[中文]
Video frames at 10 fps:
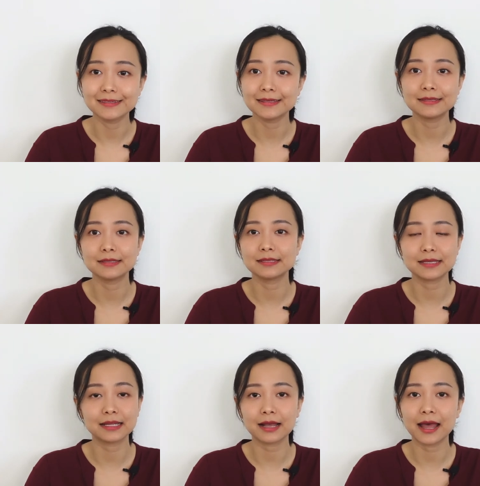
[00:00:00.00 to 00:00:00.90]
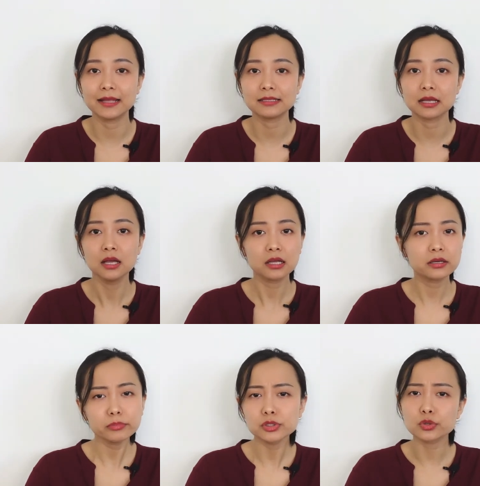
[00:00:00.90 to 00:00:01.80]
阶级的家的孩子，
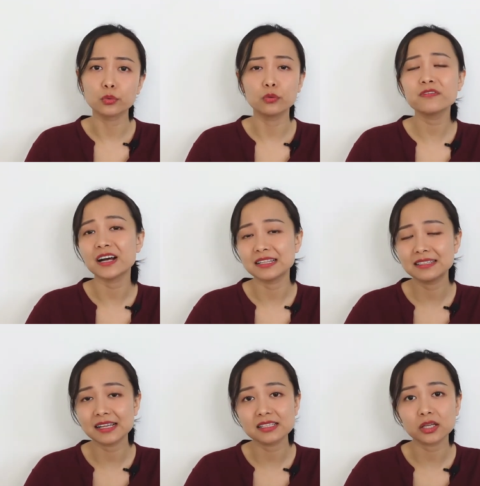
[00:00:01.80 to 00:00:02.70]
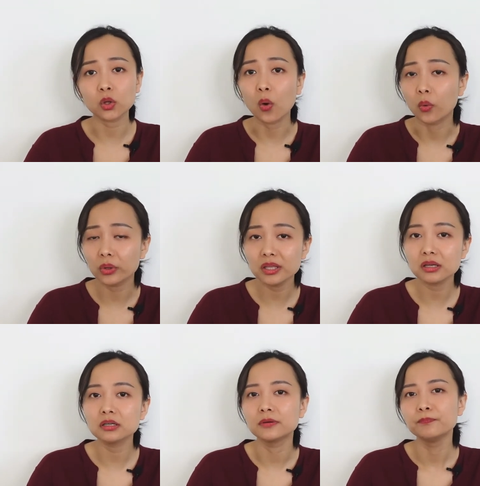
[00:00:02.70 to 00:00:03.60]
根本就无法站在同一
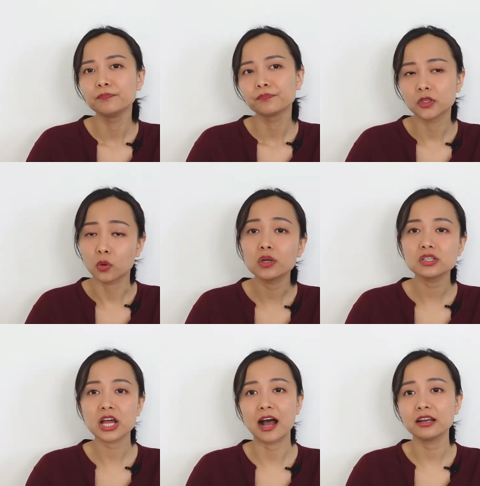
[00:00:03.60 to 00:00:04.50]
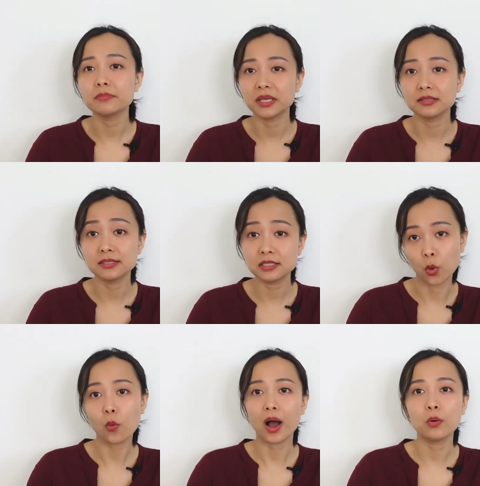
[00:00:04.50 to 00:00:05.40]
个游乐场里面
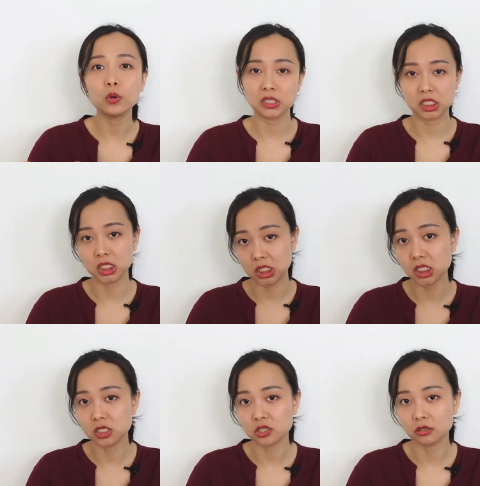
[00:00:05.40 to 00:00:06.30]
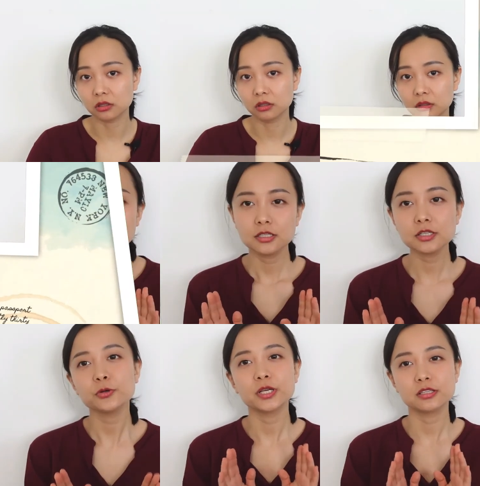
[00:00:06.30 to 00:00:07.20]
游玩或者是竞争。
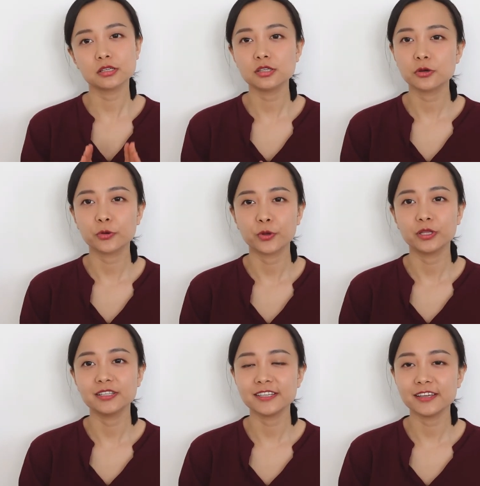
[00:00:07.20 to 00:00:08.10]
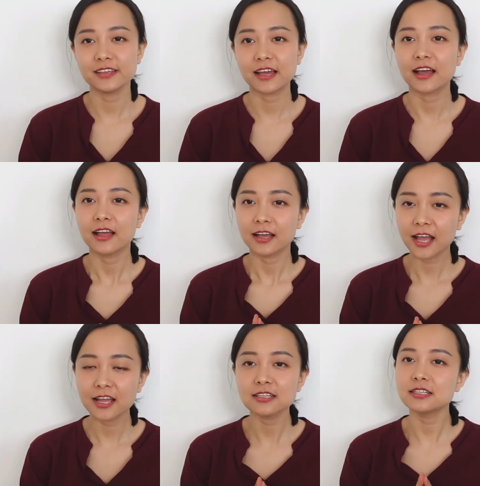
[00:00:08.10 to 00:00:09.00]
这位政协委员的建议啊，
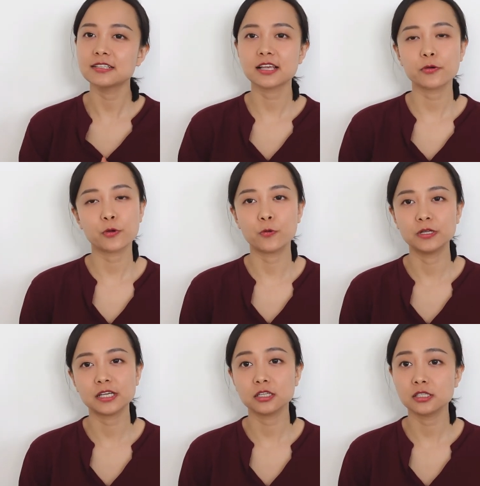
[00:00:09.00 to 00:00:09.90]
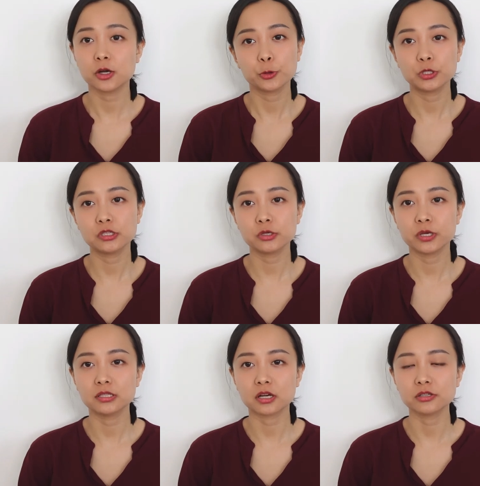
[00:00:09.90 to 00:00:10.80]
看似在为国家的教育资
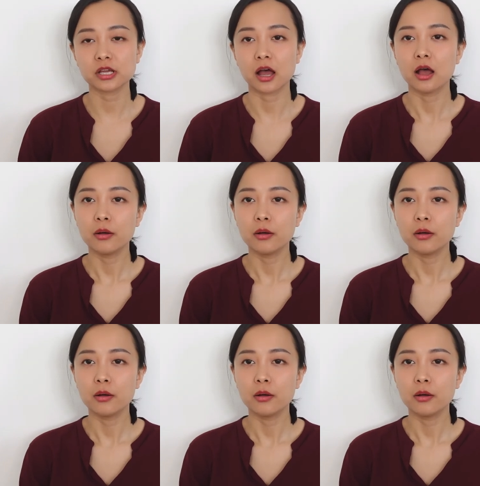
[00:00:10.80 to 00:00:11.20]
源着想。